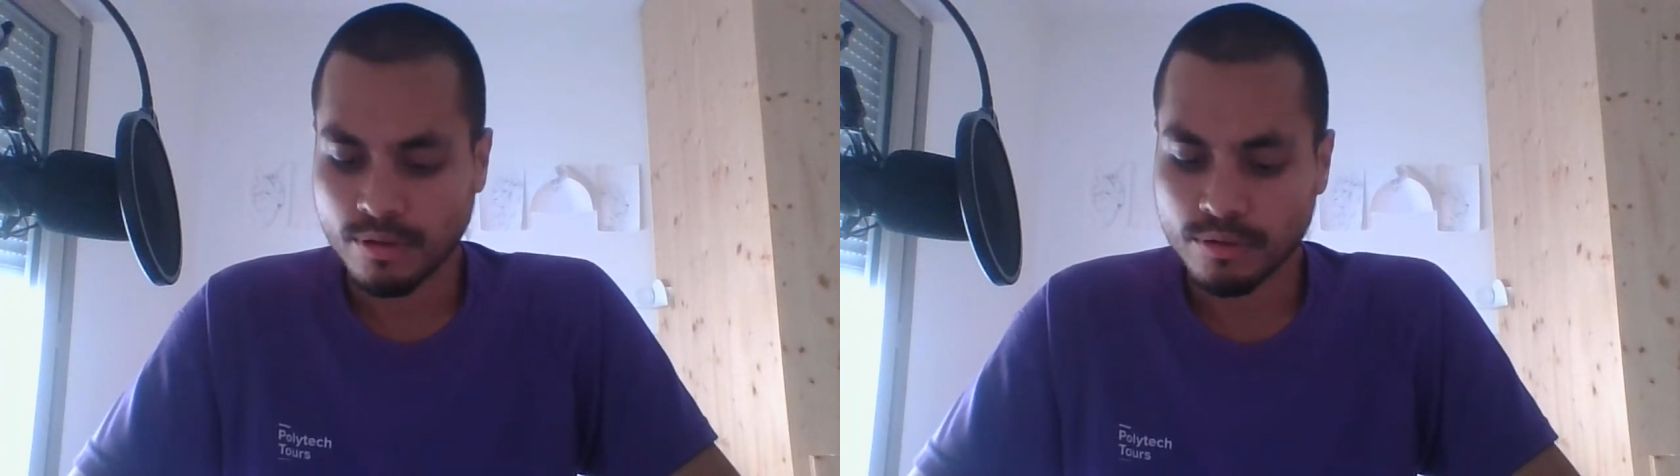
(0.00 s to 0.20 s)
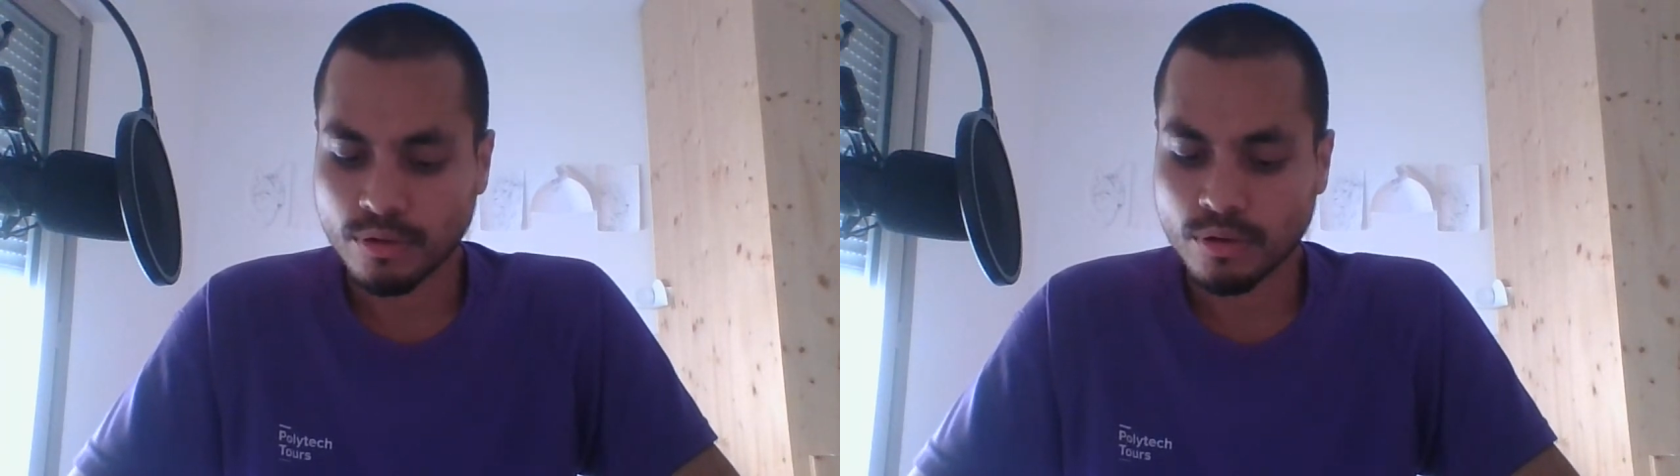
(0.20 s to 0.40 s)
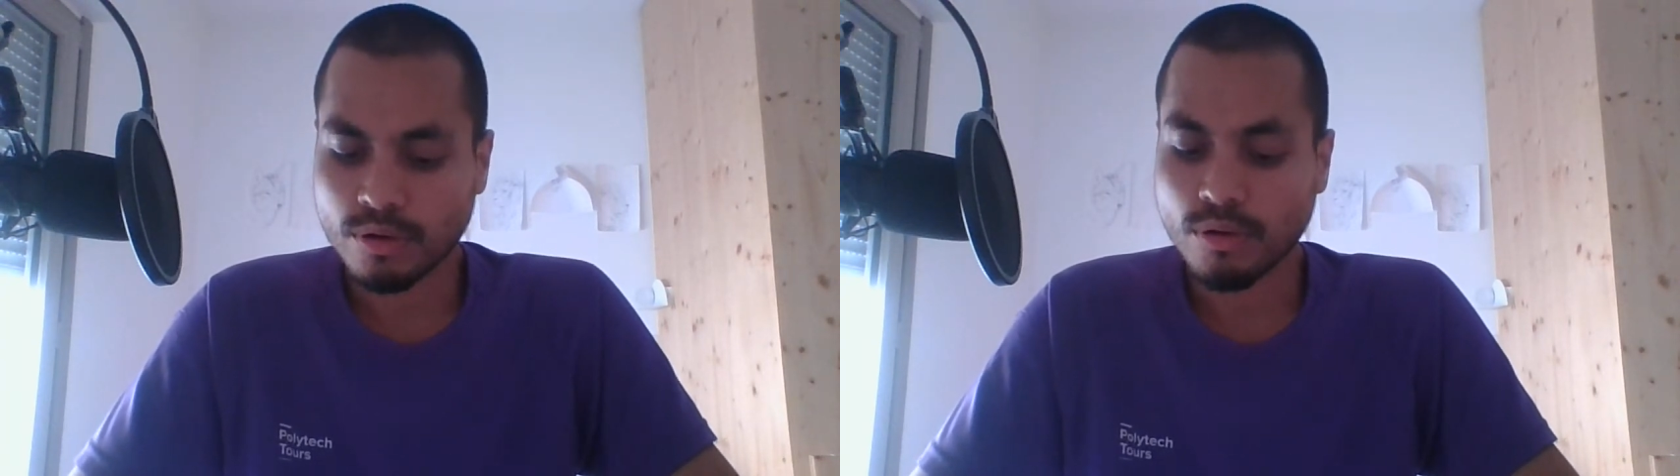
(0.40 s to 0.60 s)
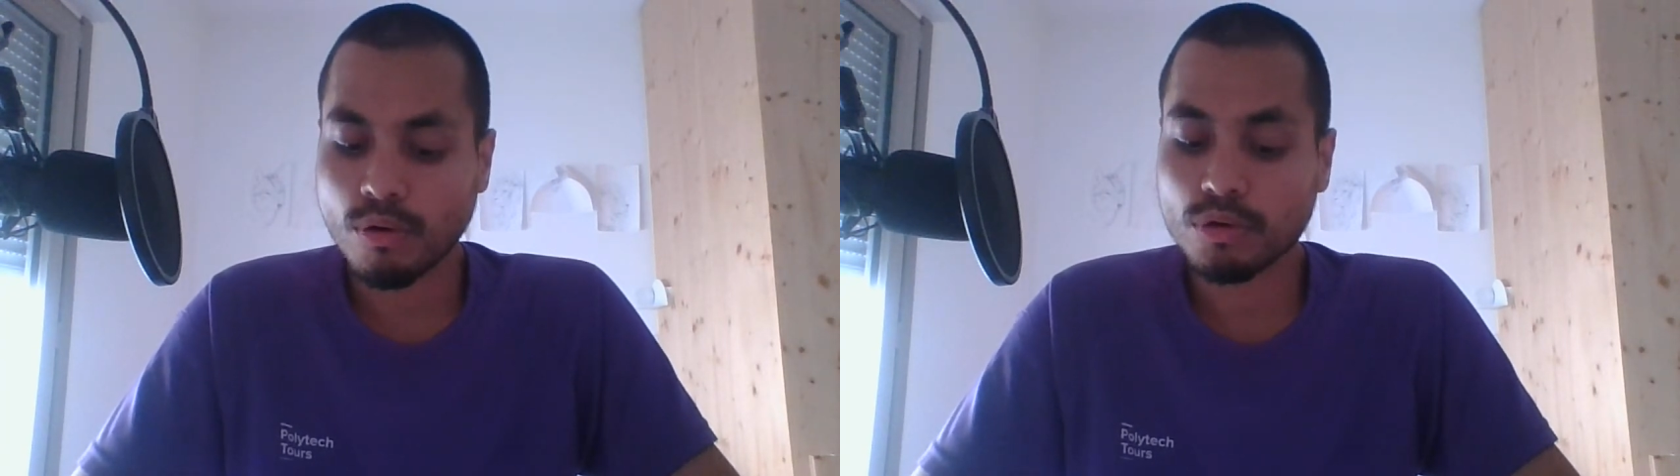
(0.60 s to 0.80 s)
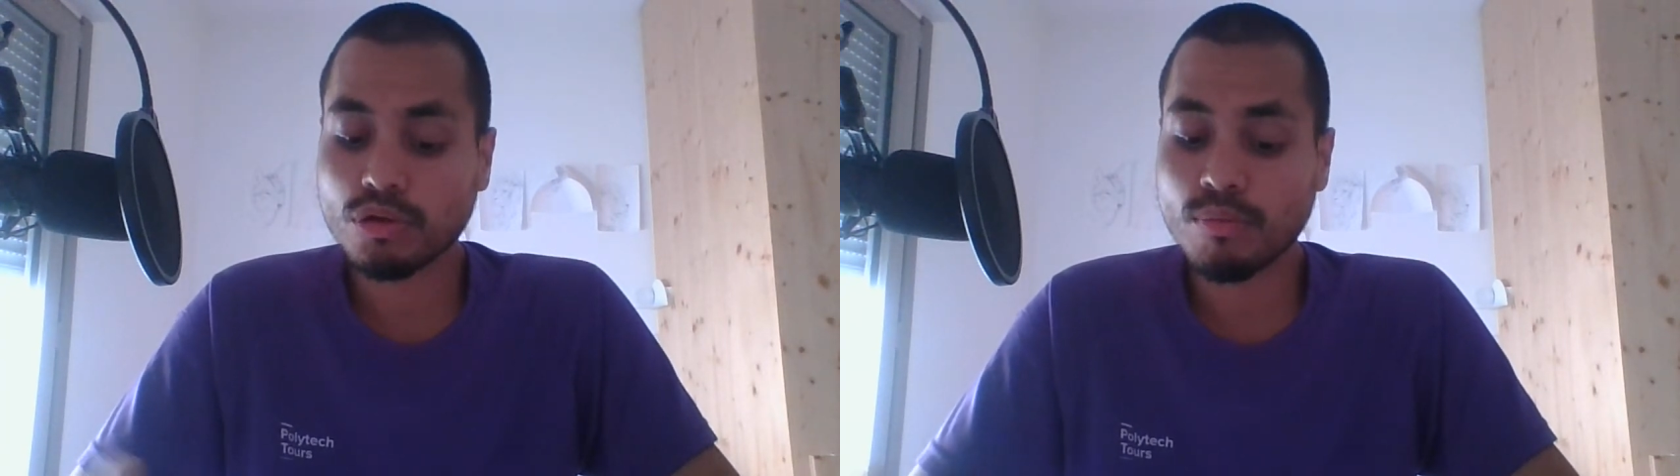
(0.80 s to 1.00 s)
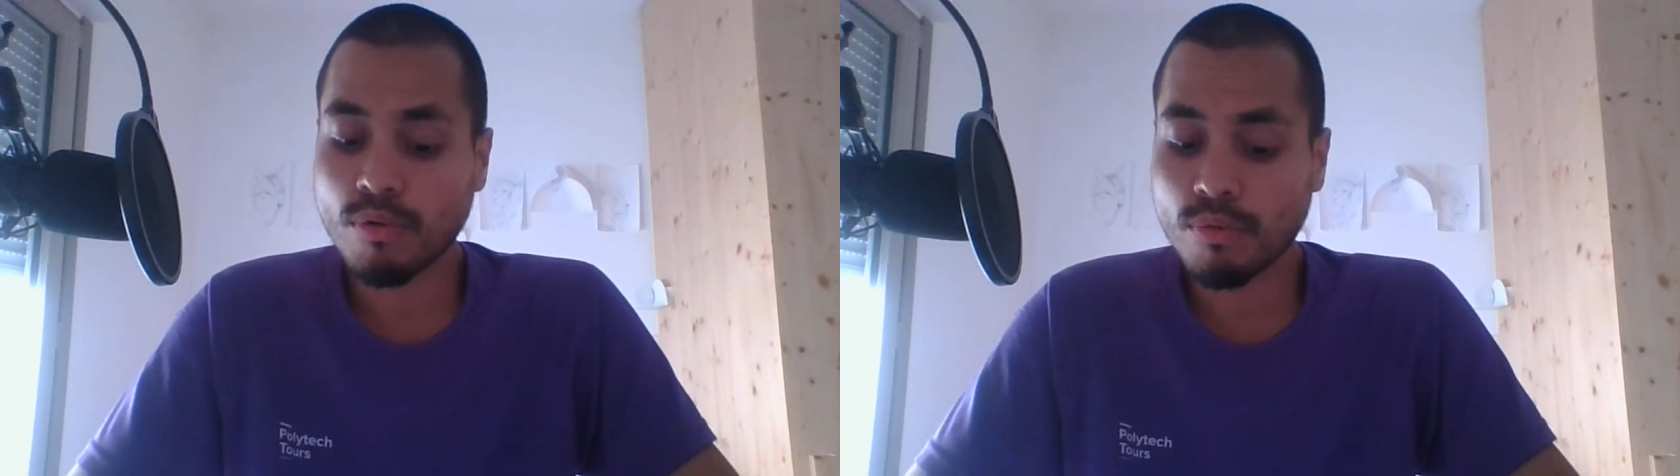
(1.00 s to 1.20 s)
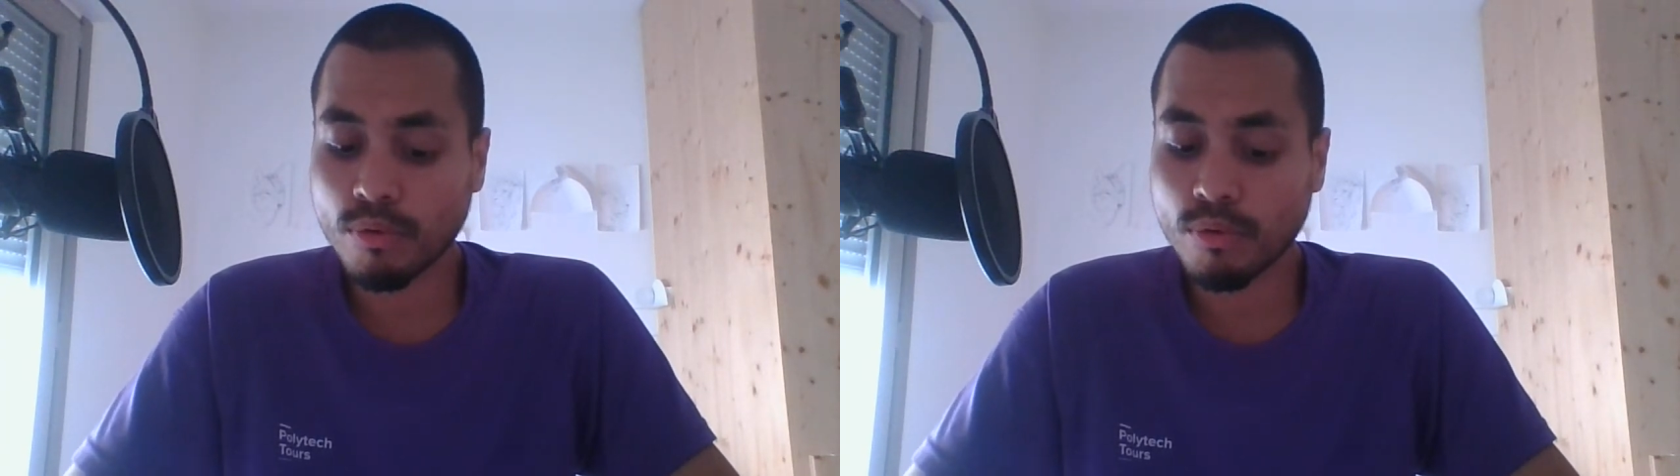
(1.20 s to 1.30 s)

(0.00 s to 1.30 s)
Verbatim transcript: Donc, autrement,